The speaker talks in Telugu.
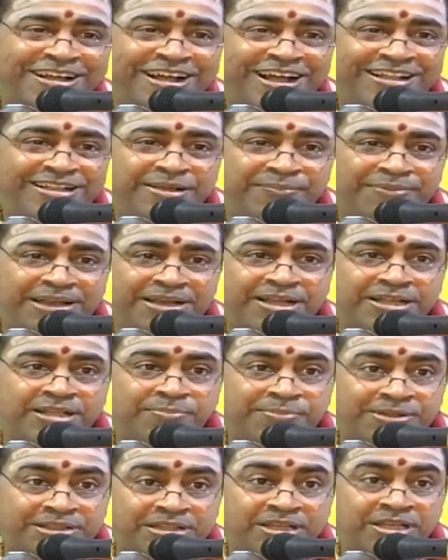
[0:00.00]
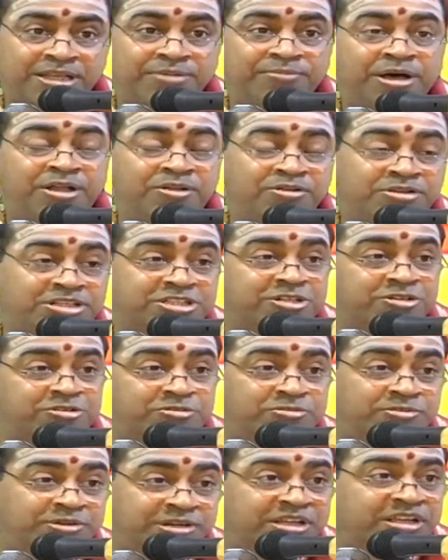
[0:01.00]
అందుకే మనకైతే పెద్ద నియమాలు
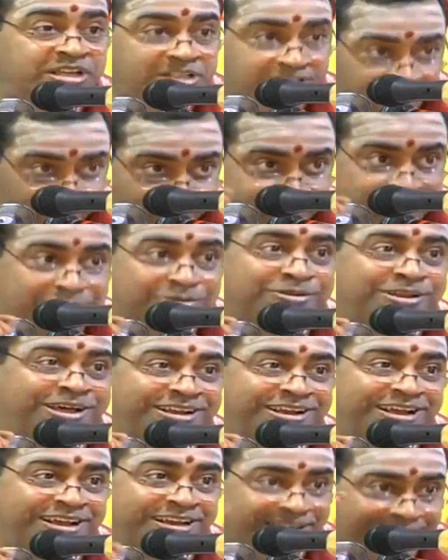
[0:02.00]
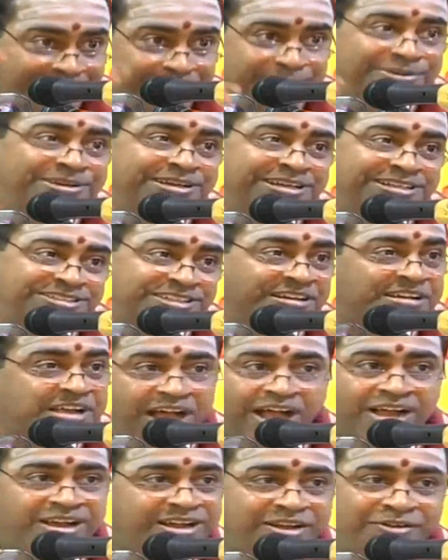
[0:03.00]
నిష్ఠలు అంటే దేవతలు ఉన్నారు కనుక నియమం నిష్ట
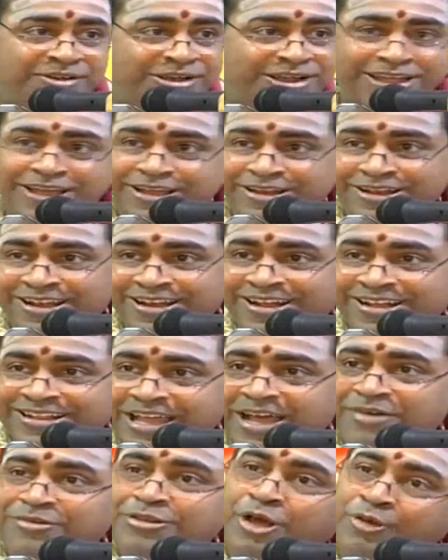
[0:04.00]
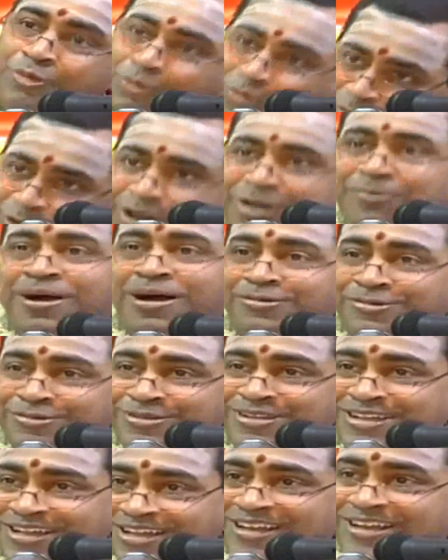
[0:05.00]
అక్కడ ఎవరు లేరు కనుక దేవత అనుకునే భావం
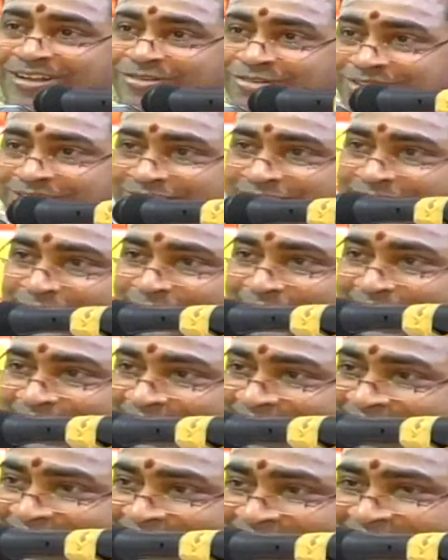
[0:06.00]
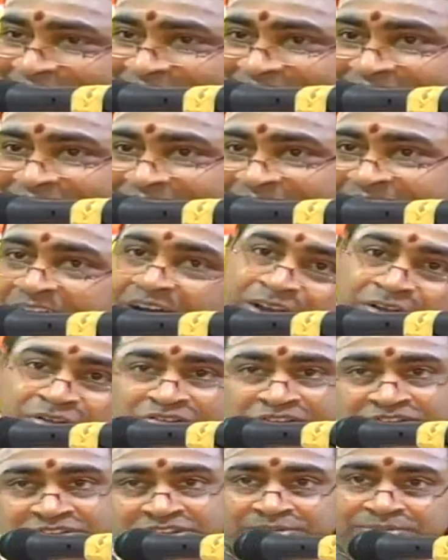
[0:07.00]
ఉంది కనుక వచ్చింది అది బాధ
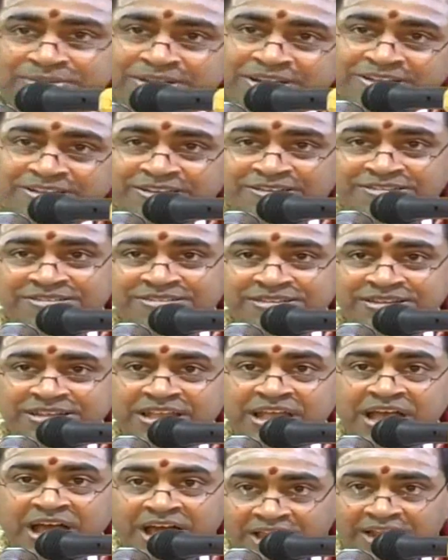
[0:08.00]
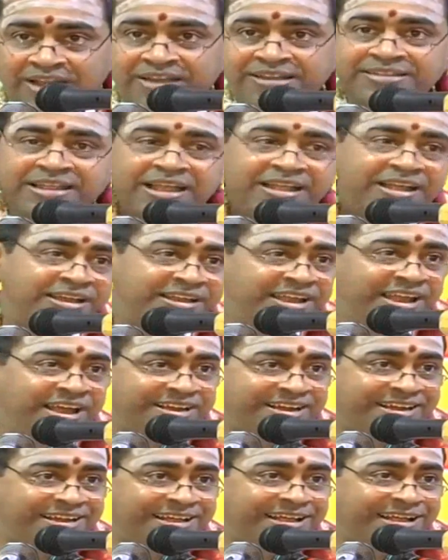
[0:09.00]
ఆలోచించాడు మీకే తెలుస్తుంది అలాంటి తయారయ్యి
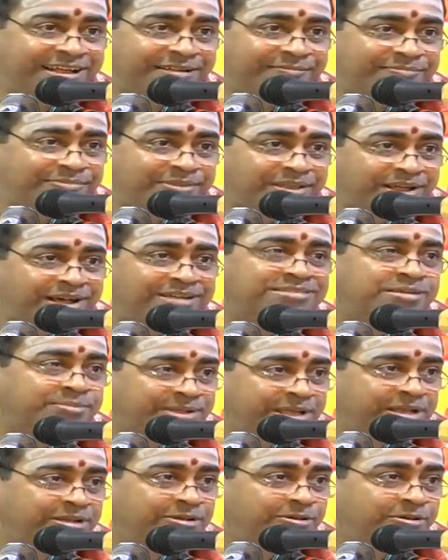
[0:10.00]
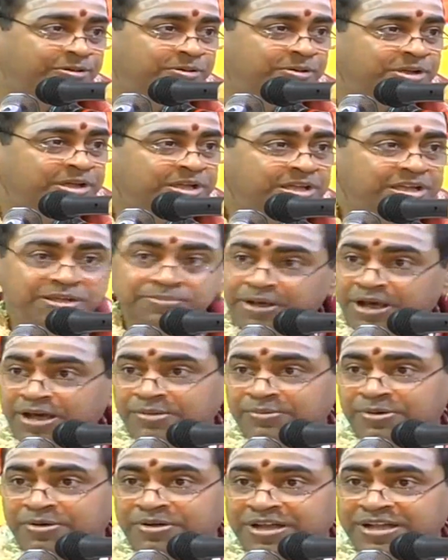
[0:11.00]
అక్కడ ఆ సమయంలో ఈ
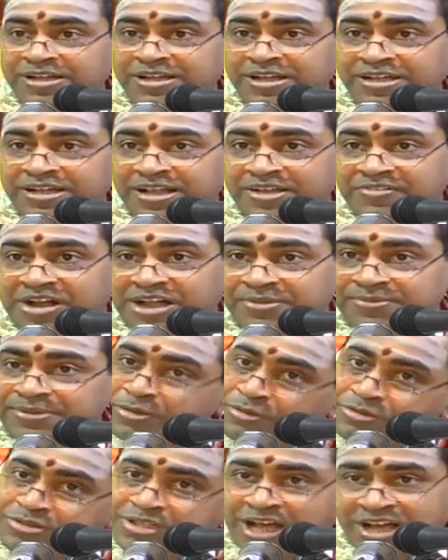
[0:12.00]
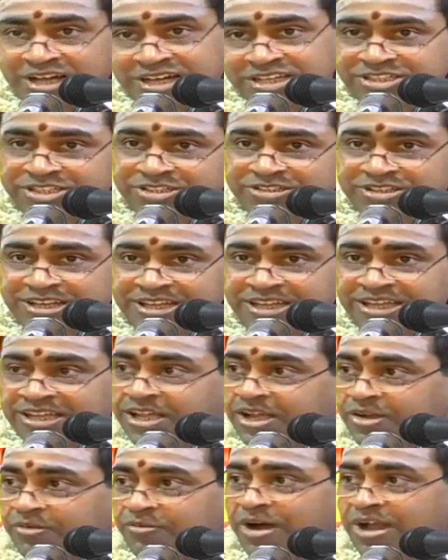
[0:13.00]
మహానుభావుడు ఏంటంటే వాటి మీద కొంచెం ఆకర్షితులై
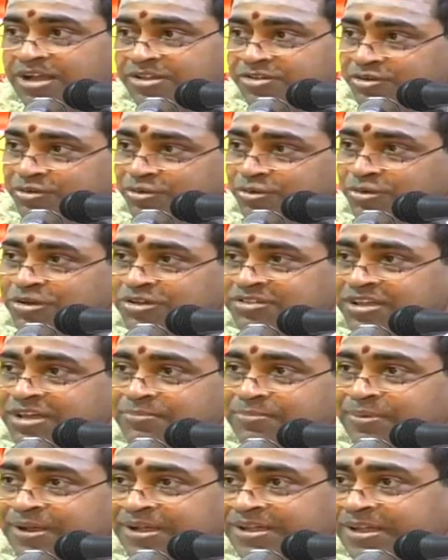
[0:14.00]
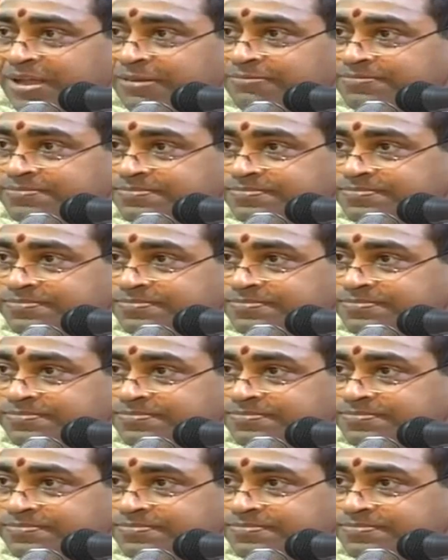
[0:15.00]
వాళ్ళ స్కూల్లో చేరిపెట్టాం